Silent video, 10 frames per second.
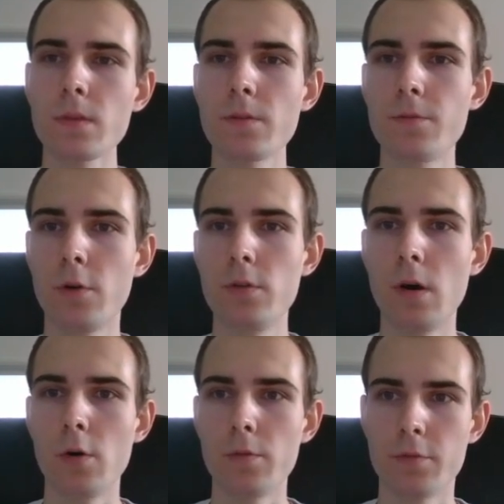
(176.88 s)
von
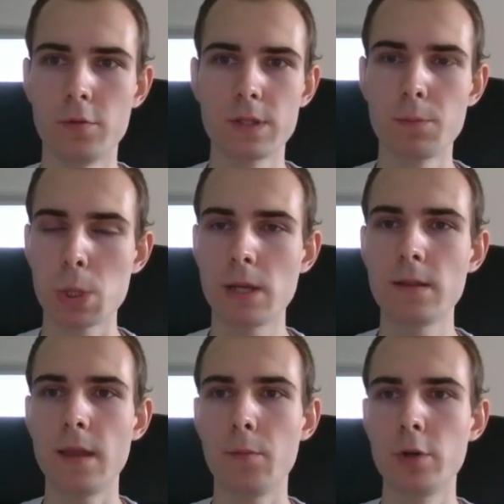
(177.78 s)
auch von unseren
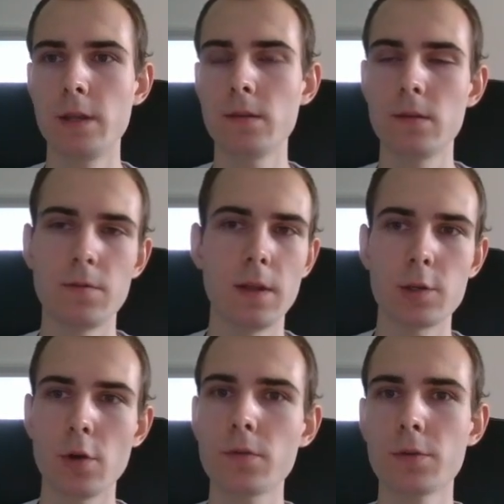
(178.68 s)
bestehenden Abonnenten, die
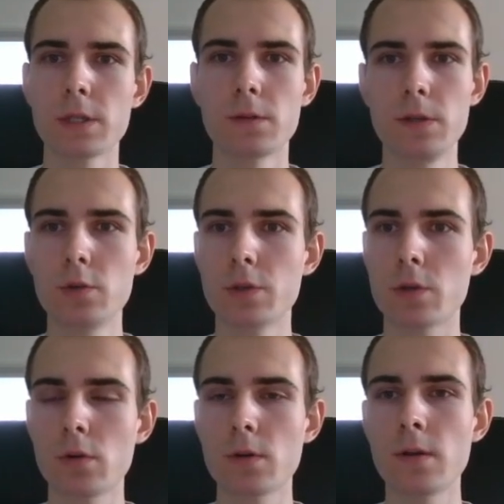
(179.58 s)
vielleicht öfter unsere Videos
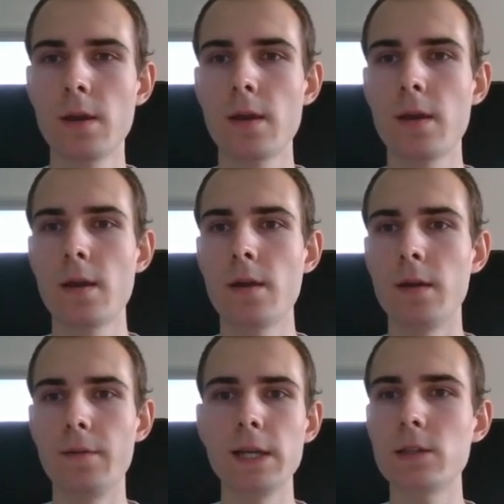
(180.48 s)
gucken. Ja, weil sie